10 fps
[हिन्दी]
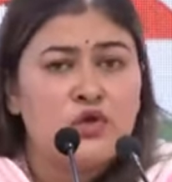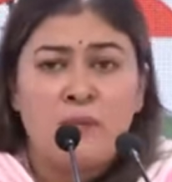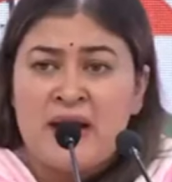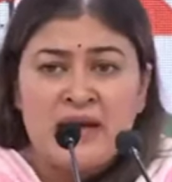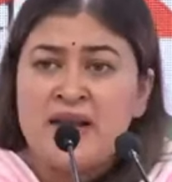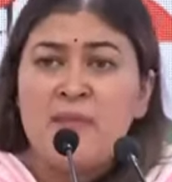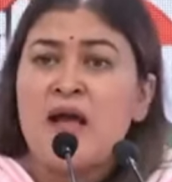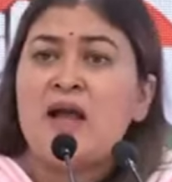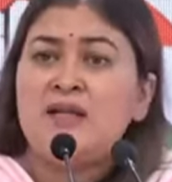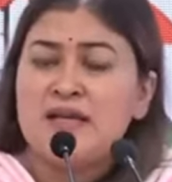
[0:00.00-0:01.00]
तो मन नहीं
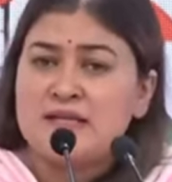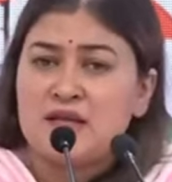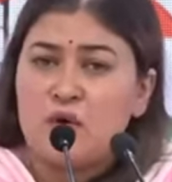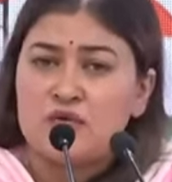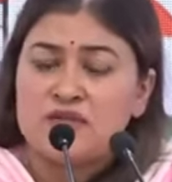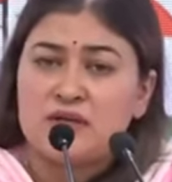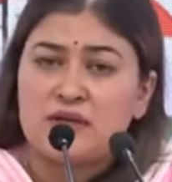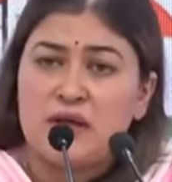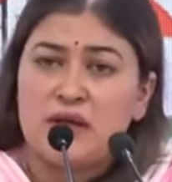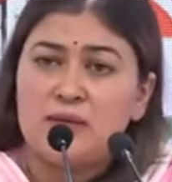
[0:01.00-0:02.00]
माना कि ऐसा हो
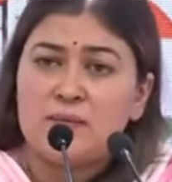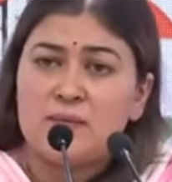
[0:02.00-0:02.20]
सकता है